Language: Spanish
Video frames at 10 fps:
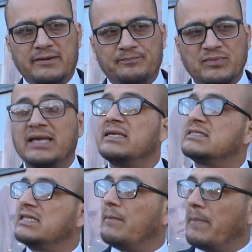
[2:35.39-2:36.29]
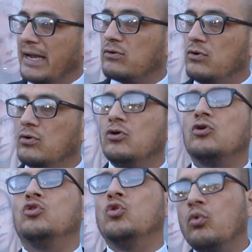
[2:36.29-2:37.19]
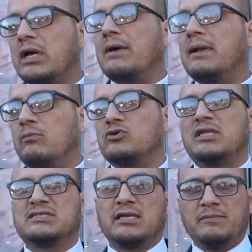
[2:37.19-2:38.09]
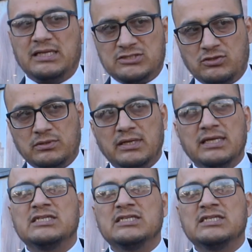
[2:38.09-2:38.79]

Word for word: Pues, Sin embargo, nunca hablamos de discriminación.